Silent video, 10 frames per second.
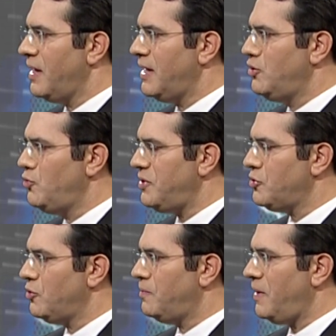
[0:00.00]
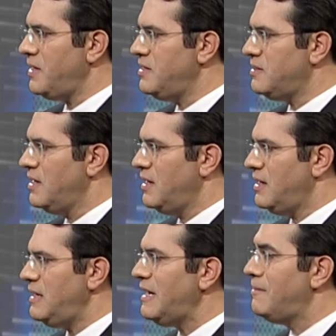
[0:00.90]
en nuestro país
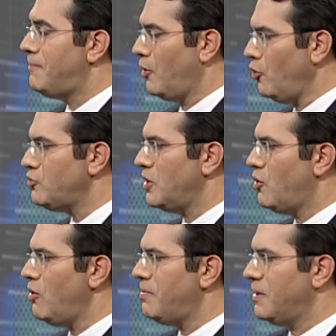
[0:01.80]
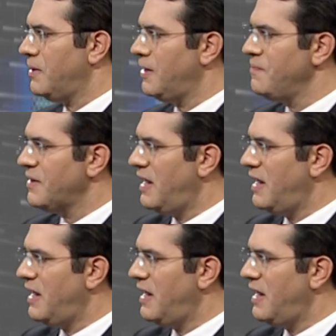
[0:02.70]
y el pronóstico prevé